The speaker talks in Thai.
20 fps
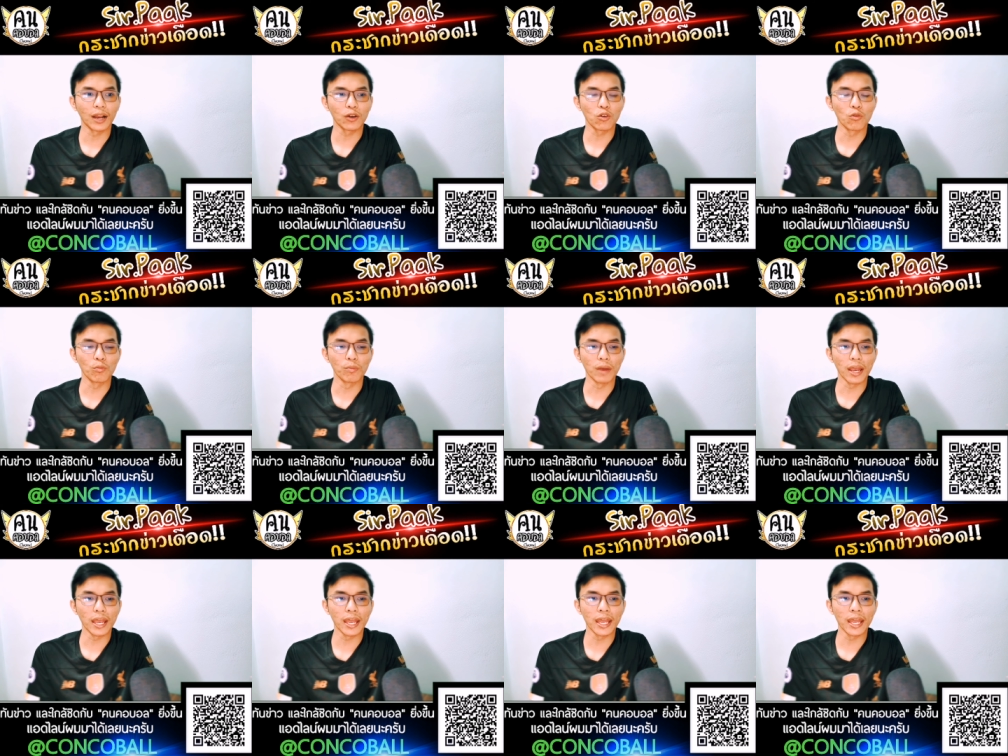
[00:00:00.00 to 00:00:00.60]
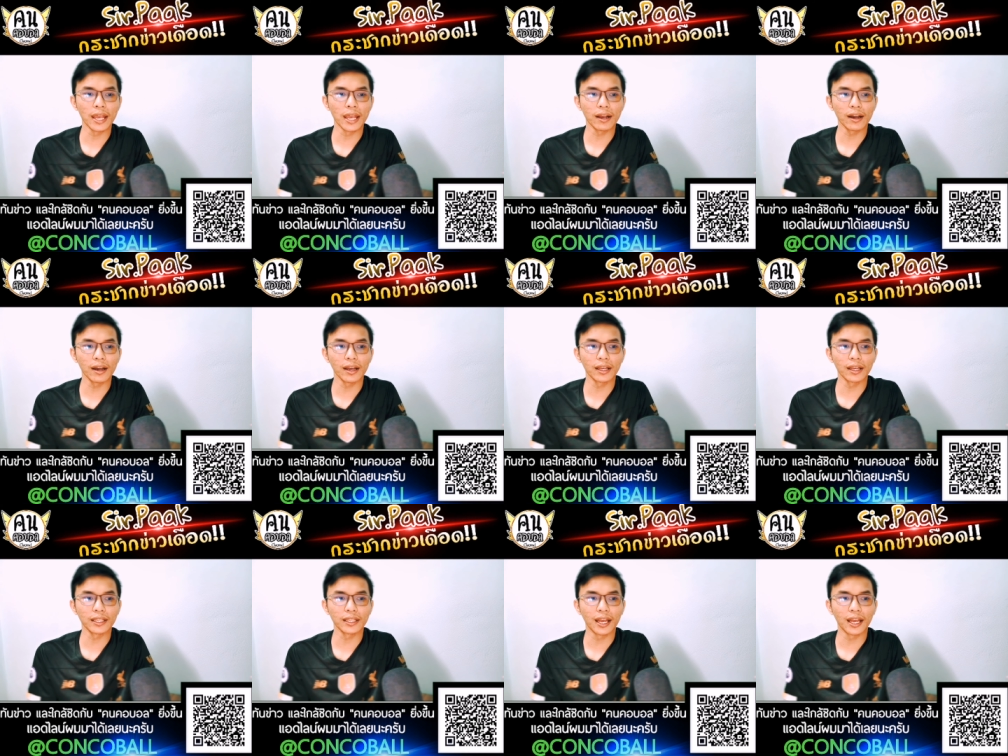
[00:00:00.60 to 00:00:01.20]
กลุ่ม A ก็
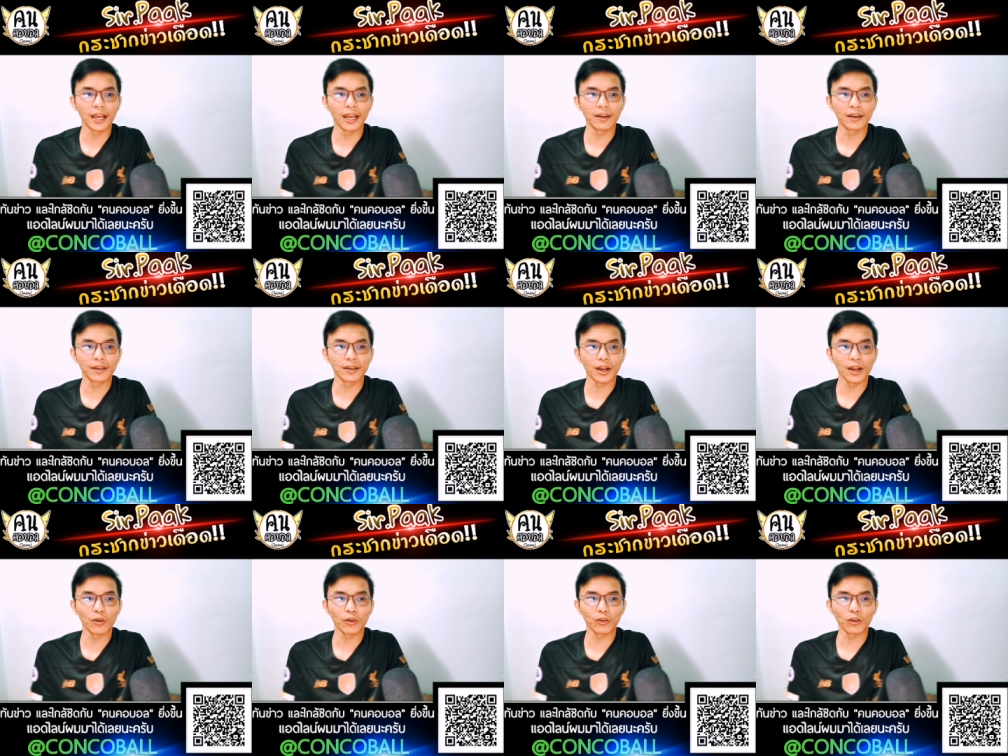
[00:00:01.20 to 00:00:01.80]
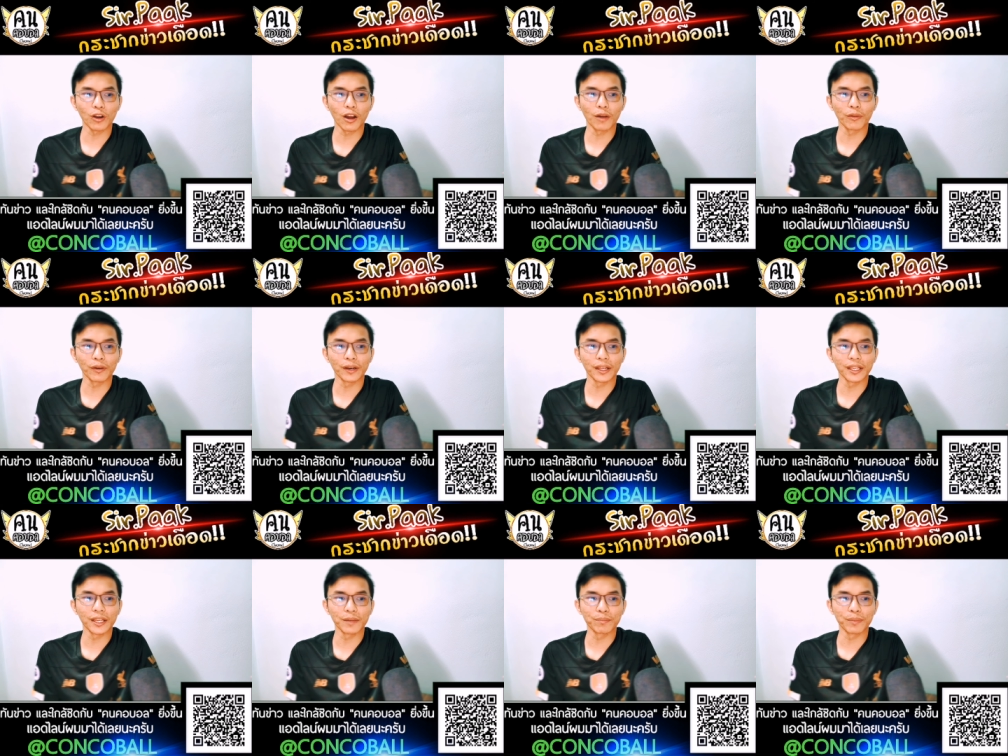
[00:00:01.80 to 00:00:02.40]
จะเข้ารอบก็
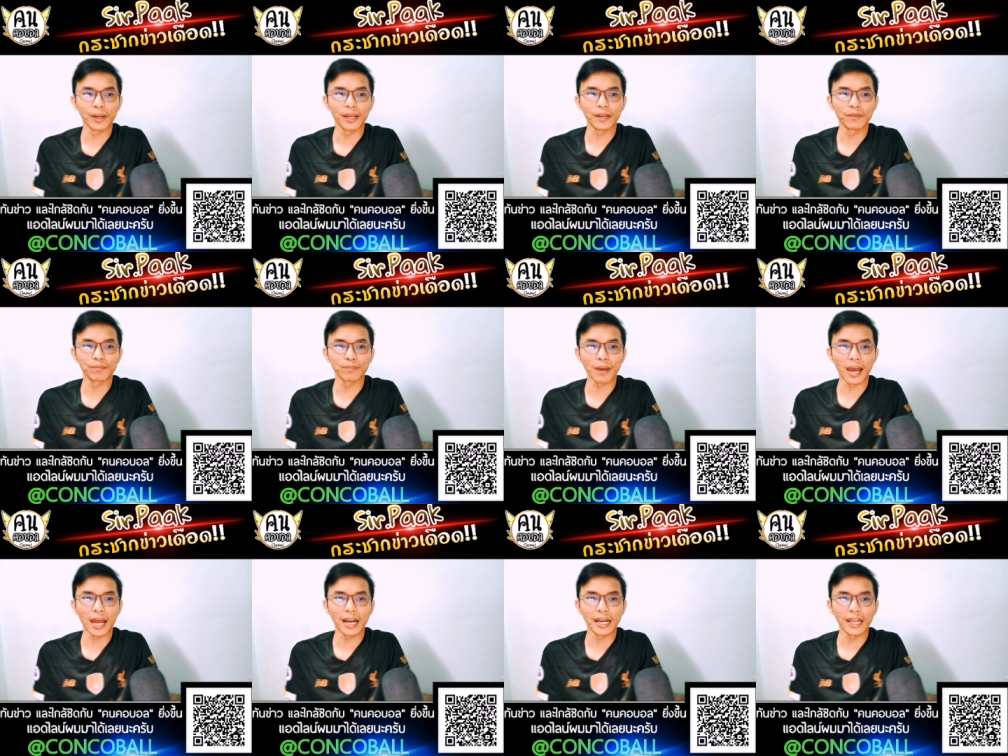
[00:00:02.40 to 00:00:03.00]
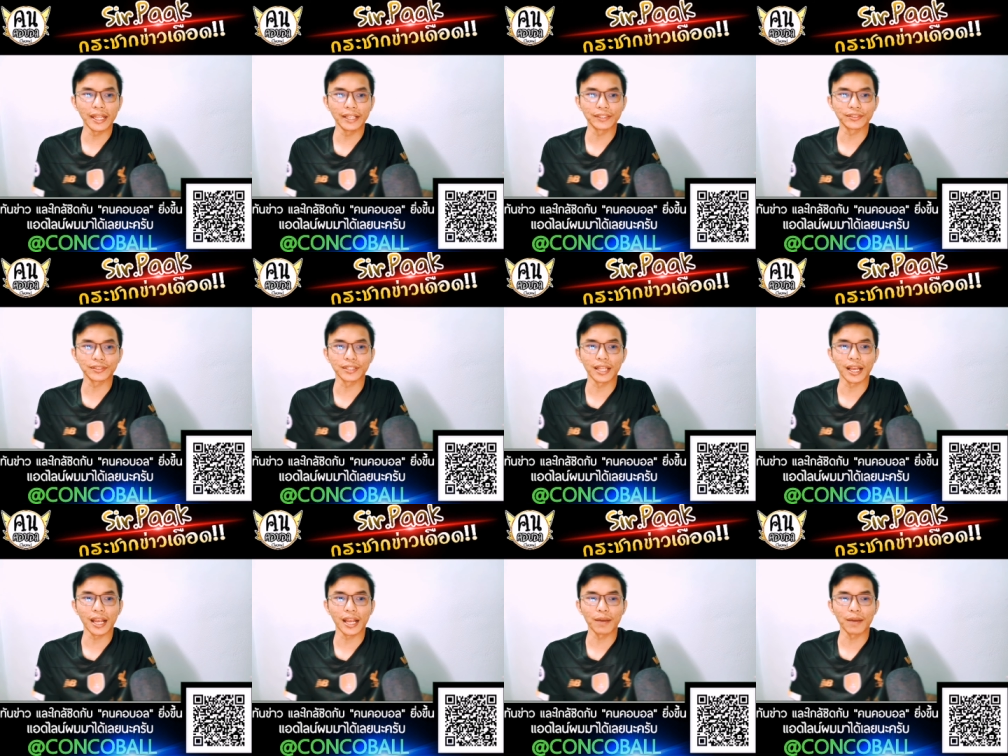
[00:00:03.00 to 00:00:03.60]
น่าจะเป็นปารีส
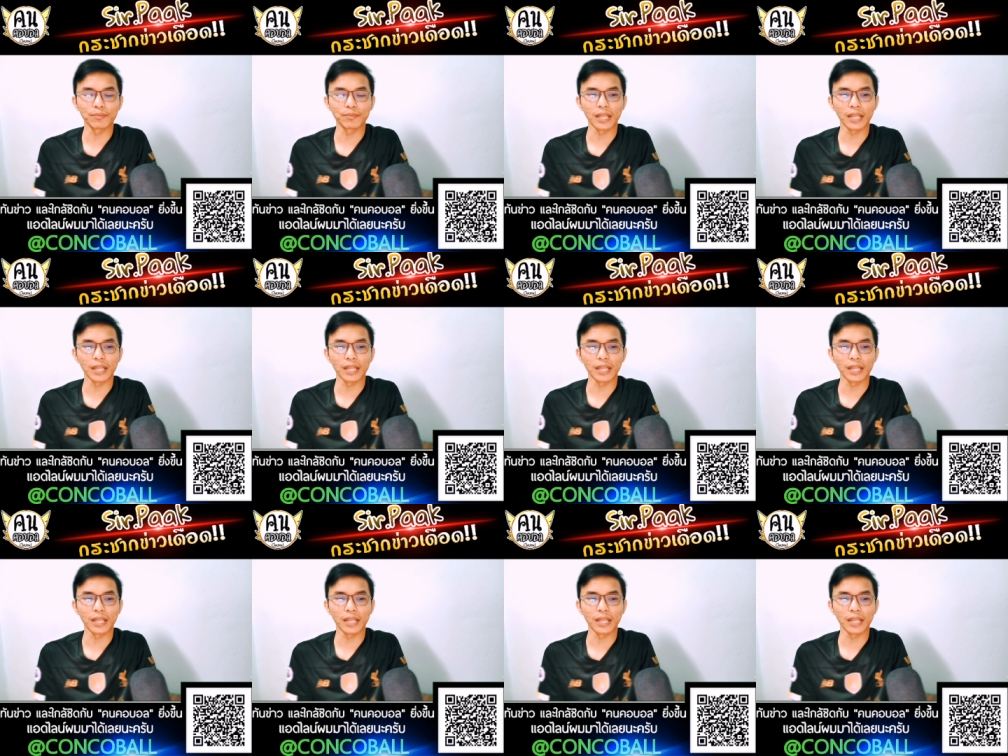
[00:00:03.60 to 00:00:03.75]
นะครับ